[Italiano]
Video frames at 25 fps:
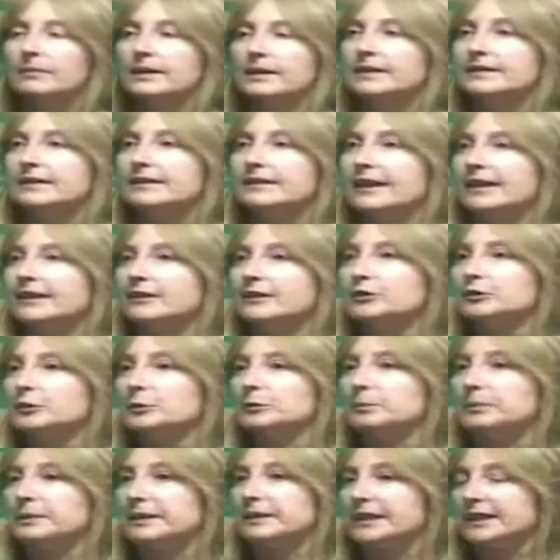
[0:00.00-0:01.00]
Beh,
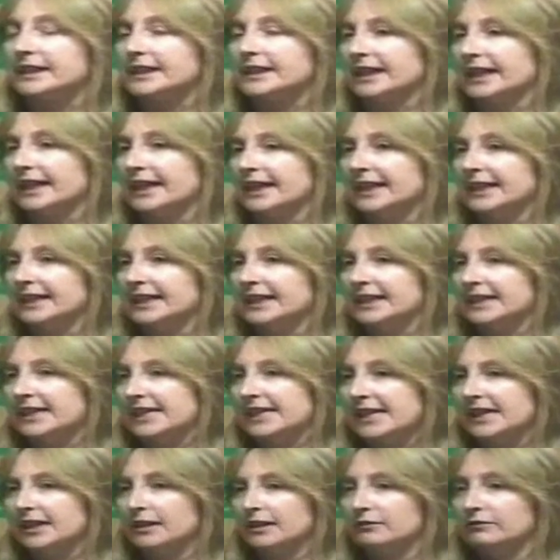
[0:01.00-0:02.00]
intanto
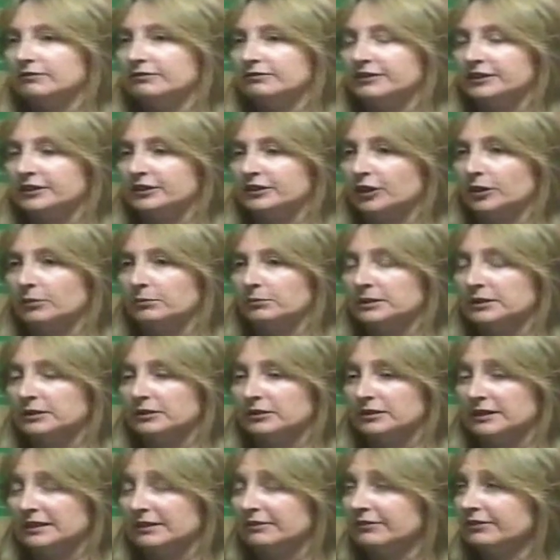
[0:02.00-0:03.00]
perché è un
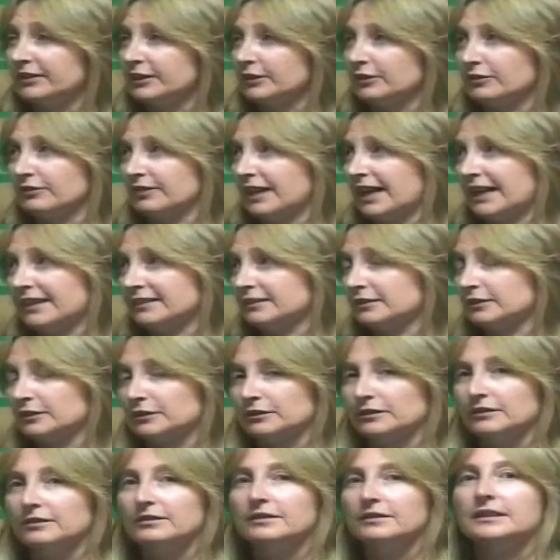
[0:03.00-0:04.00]
fenomeno davvero
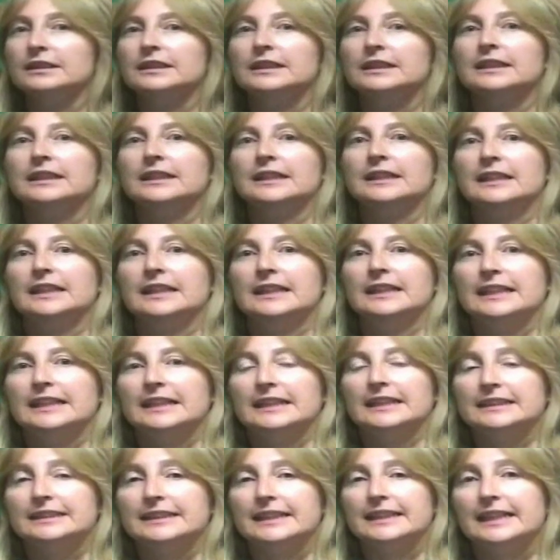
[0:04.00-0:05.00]
vasto
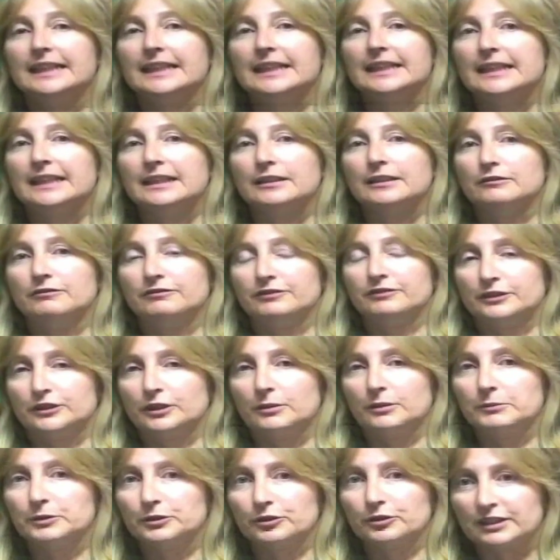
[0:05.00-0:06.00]
ed è un
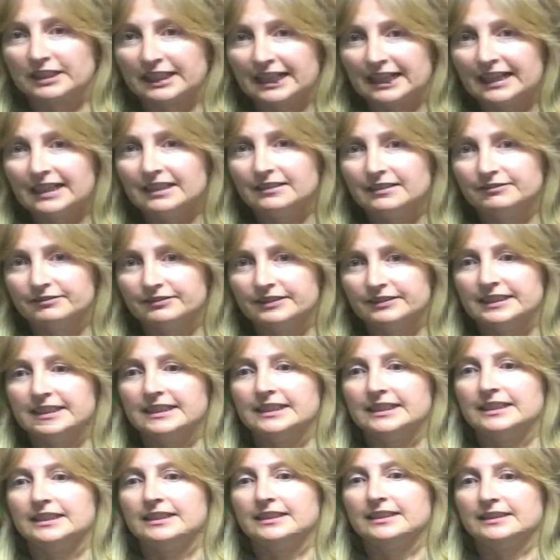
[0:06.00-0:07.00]
fenomeno
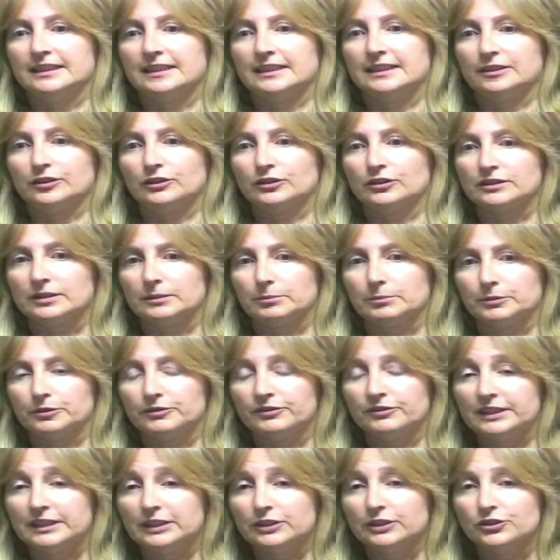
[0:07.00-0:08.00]
grave nella nostra
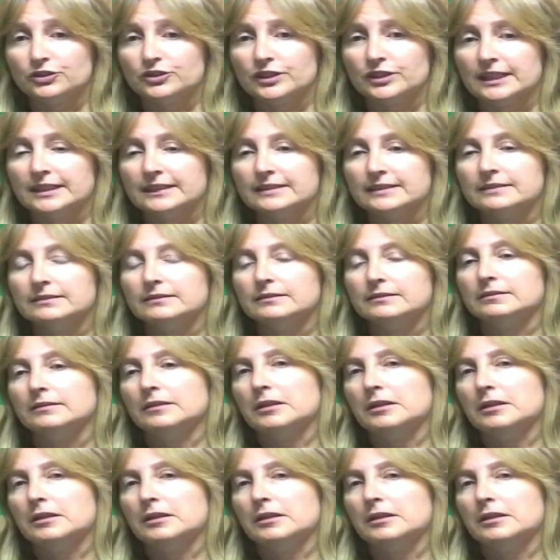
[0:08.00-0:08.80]
provincia.